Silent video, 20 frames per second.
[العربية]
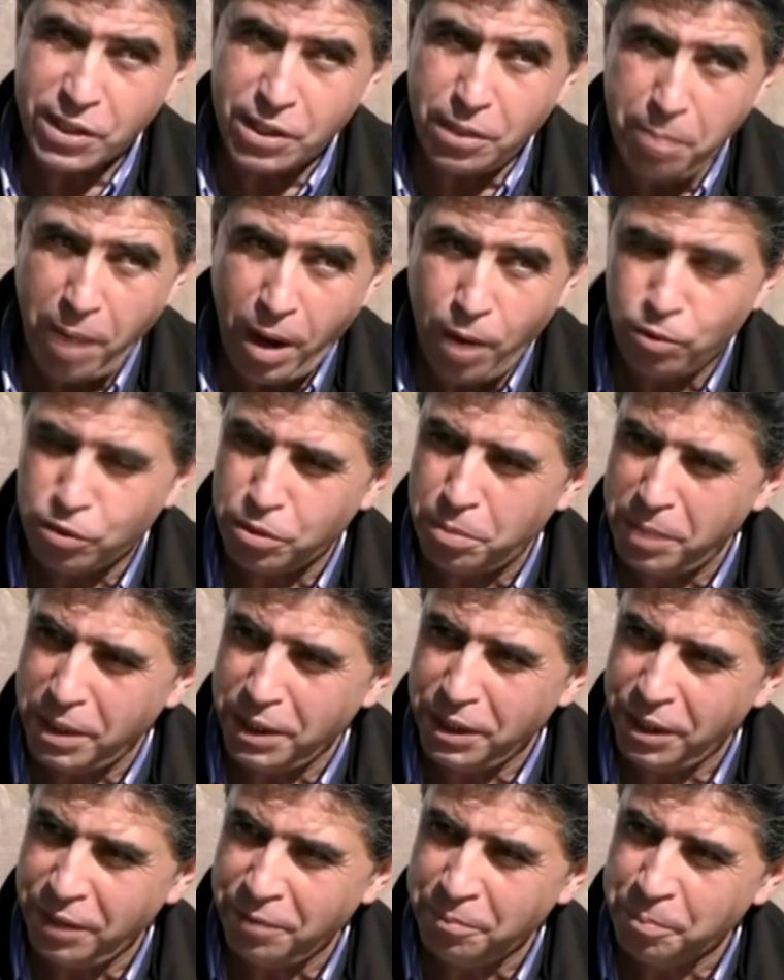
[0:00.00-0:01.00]
السبعة
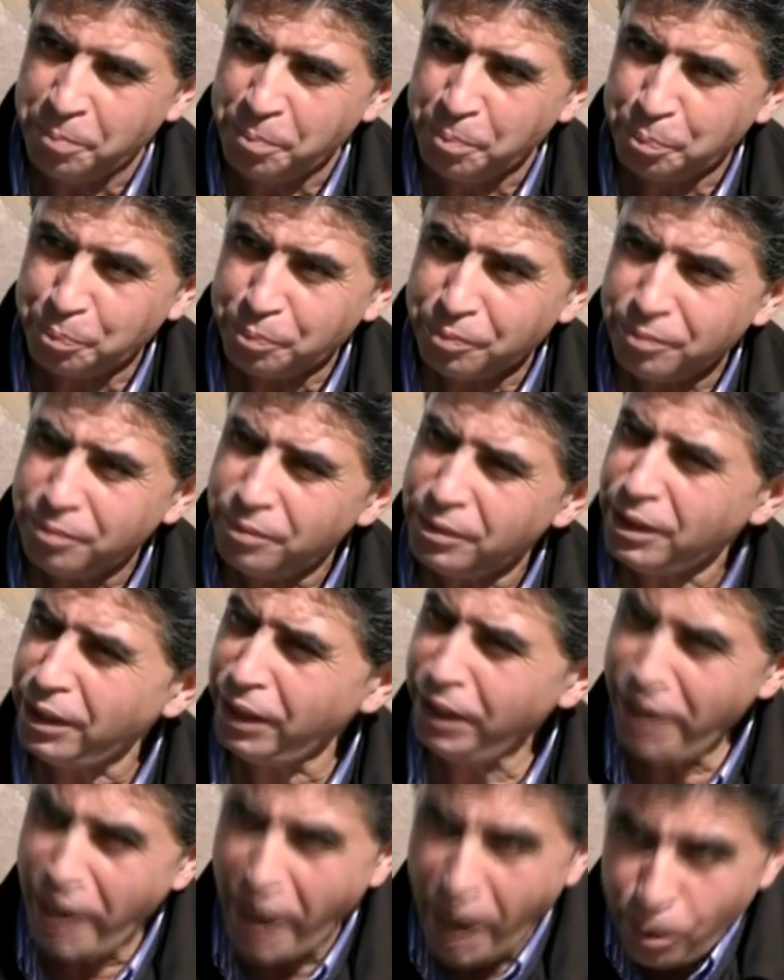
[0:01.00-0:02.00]
وثمانين
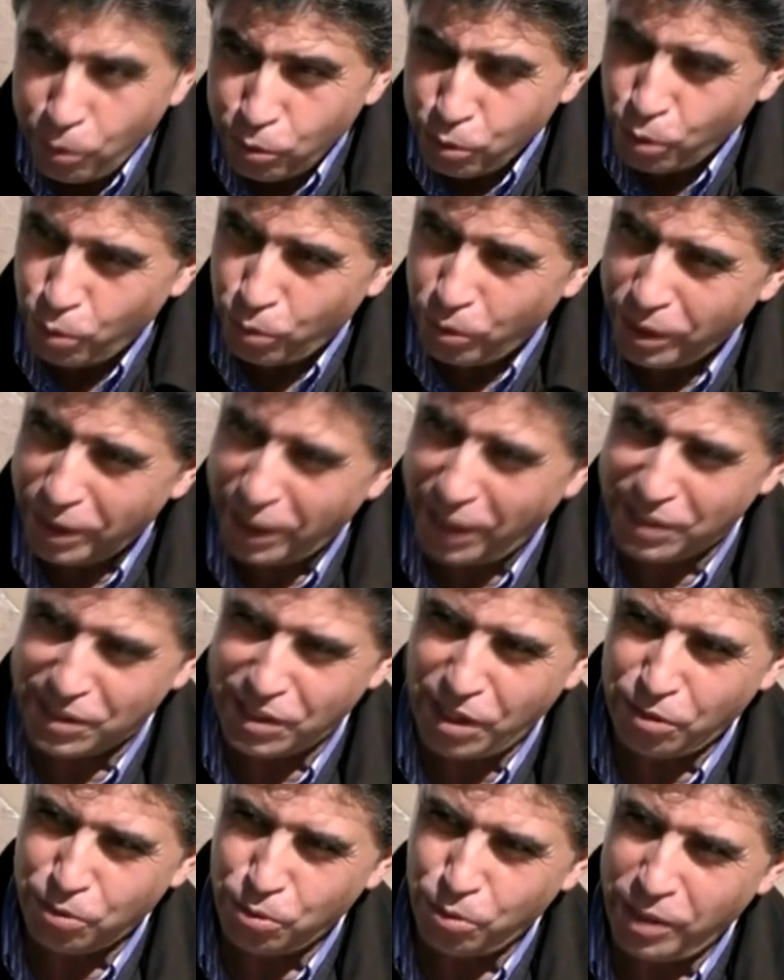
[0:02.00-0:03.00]
يعاودوا لا
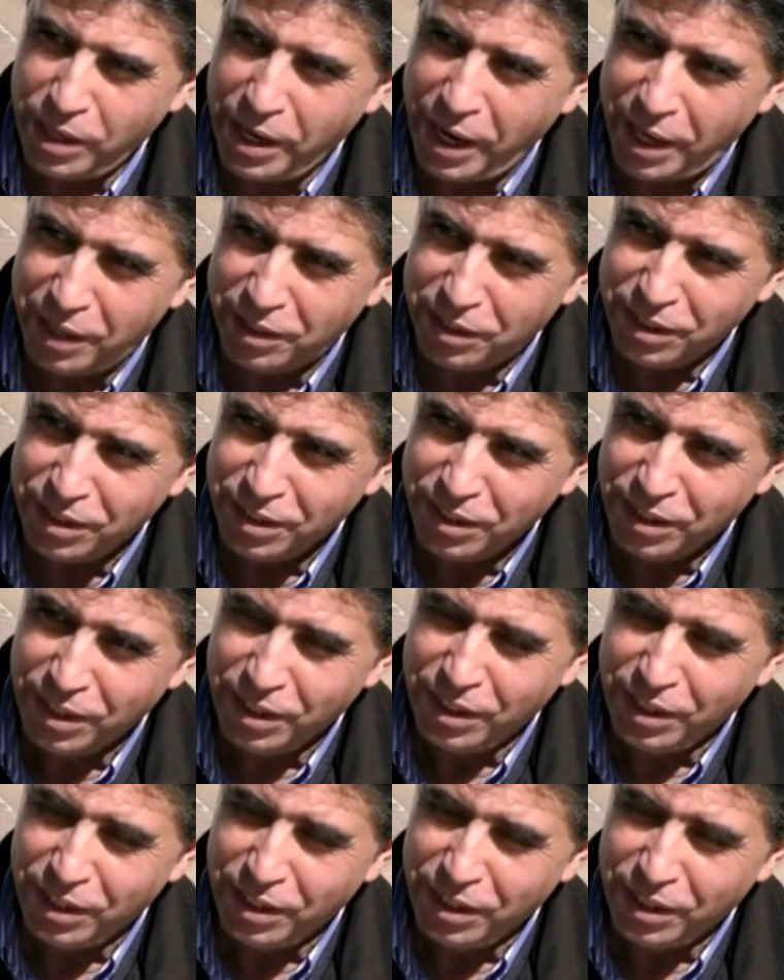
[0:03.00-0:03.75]
ستاتيو اللي هذه